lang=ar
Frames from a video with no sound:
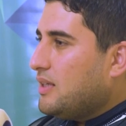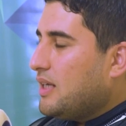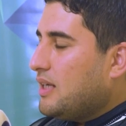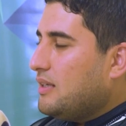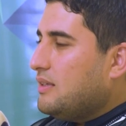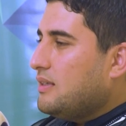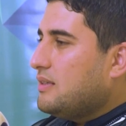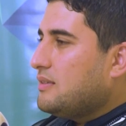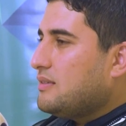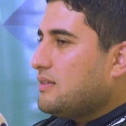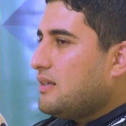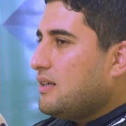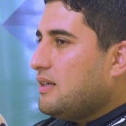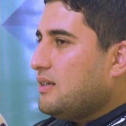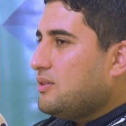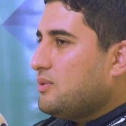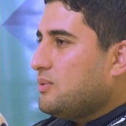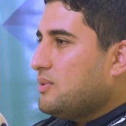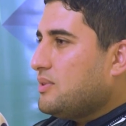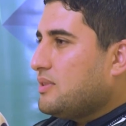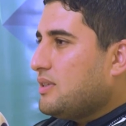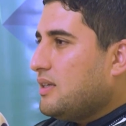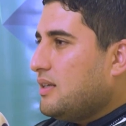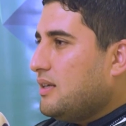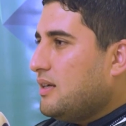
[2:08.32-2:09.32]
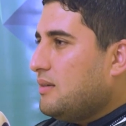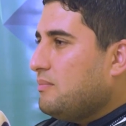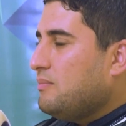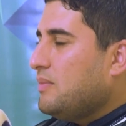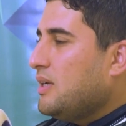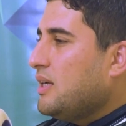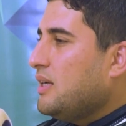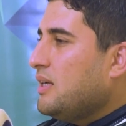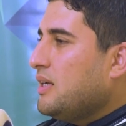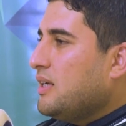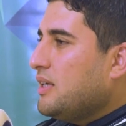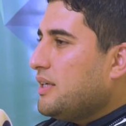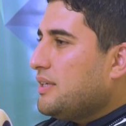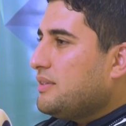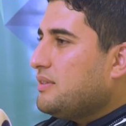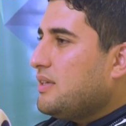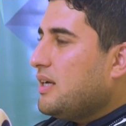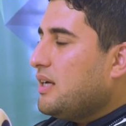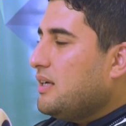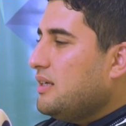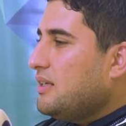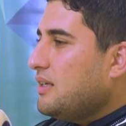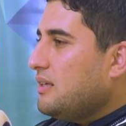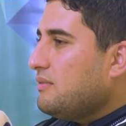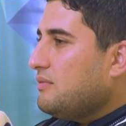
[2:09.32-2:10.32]
عليه الصلاة والسلام
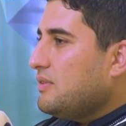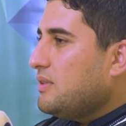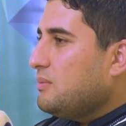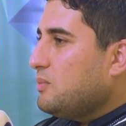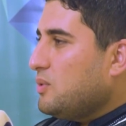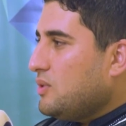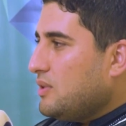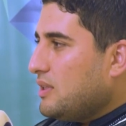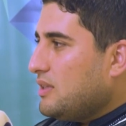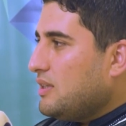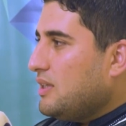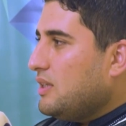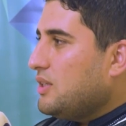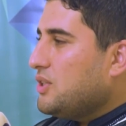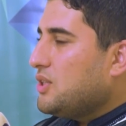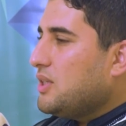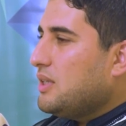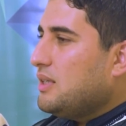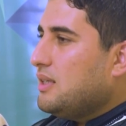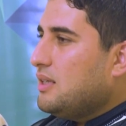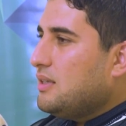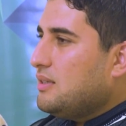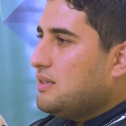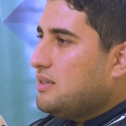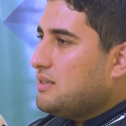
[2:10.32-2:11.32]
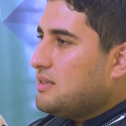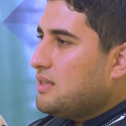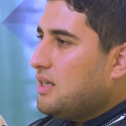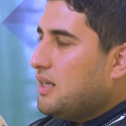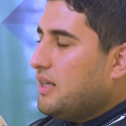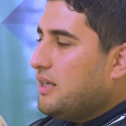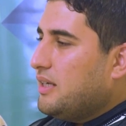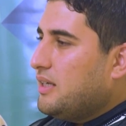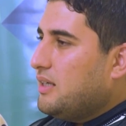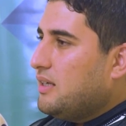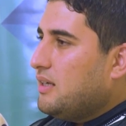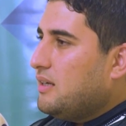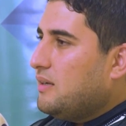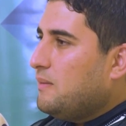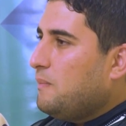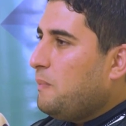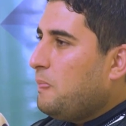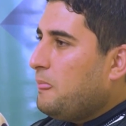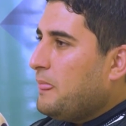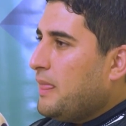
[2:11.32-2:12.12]
ارتأينا في منتدى الجالية الجزائرية